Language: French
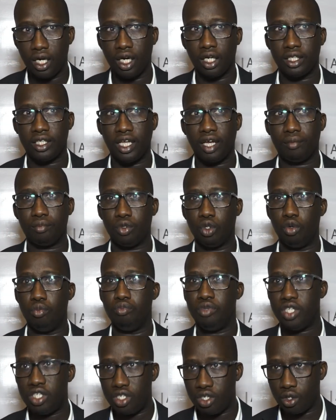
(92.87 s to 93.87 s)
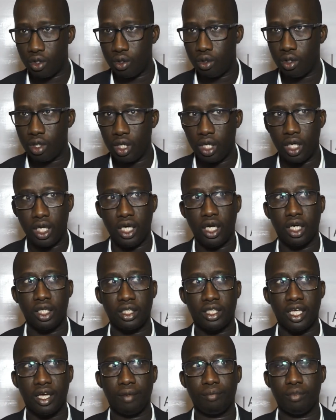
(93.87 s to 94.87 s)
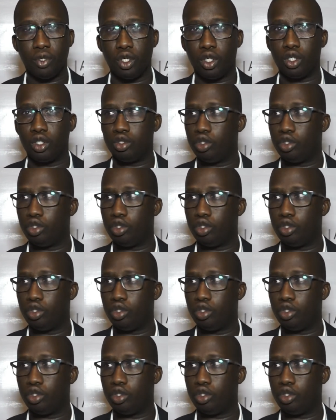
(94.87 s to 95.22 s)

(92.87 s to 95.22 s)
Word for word: en termes de mission et en termes euh,